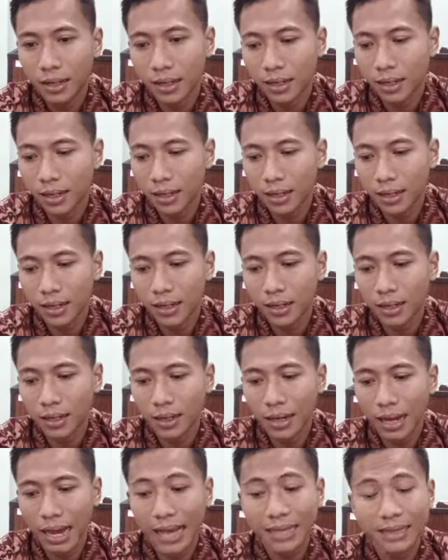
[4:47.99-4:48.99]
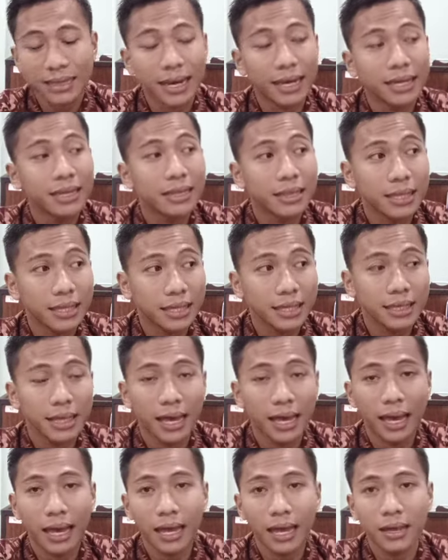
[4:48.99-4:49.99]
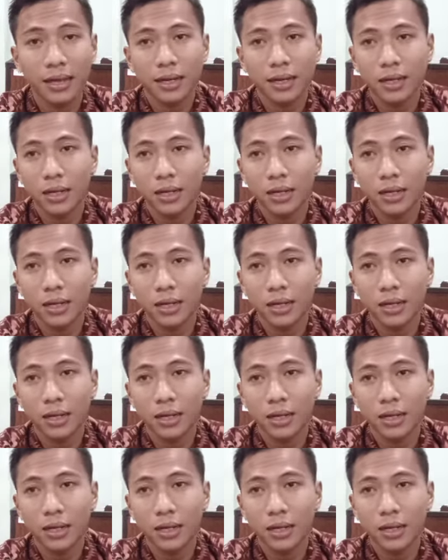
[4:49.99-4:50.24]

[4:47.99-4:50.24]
uh, atletik ya